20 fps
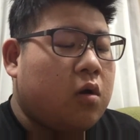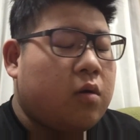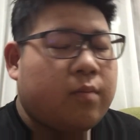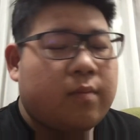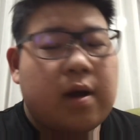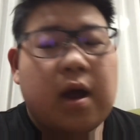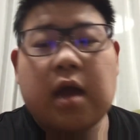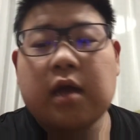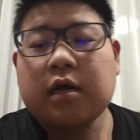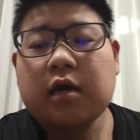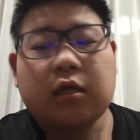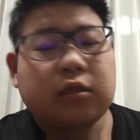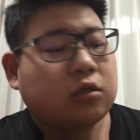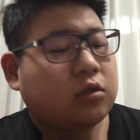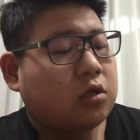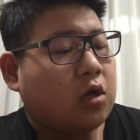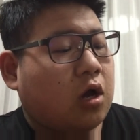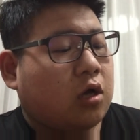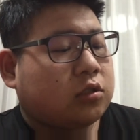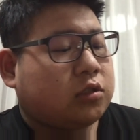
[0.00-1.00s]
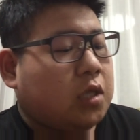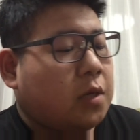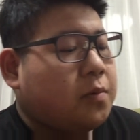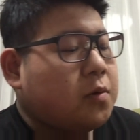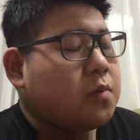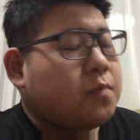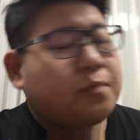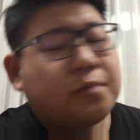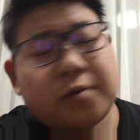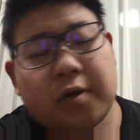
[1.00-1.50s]
前買った
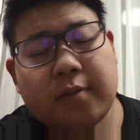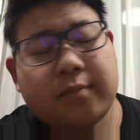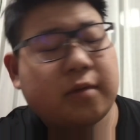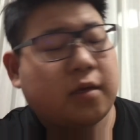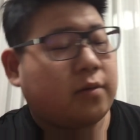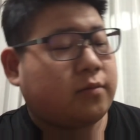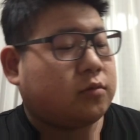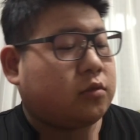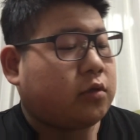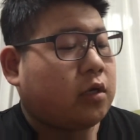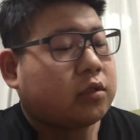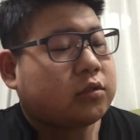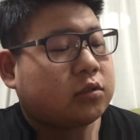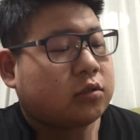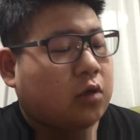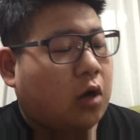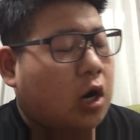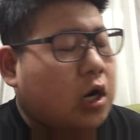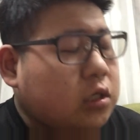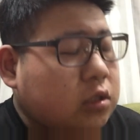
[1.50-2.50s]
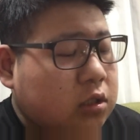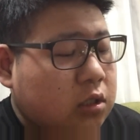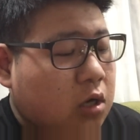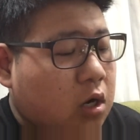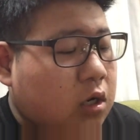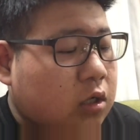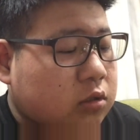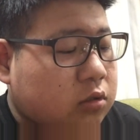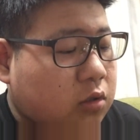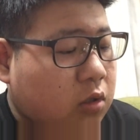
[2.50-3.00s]
セブンプレミアムのやつに入って
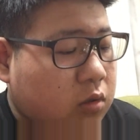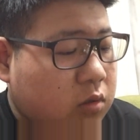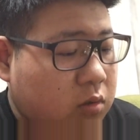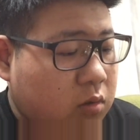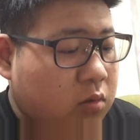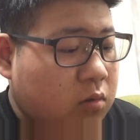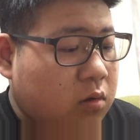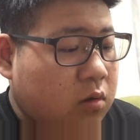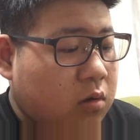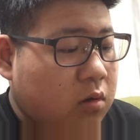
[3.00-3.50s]
なかったんだよ。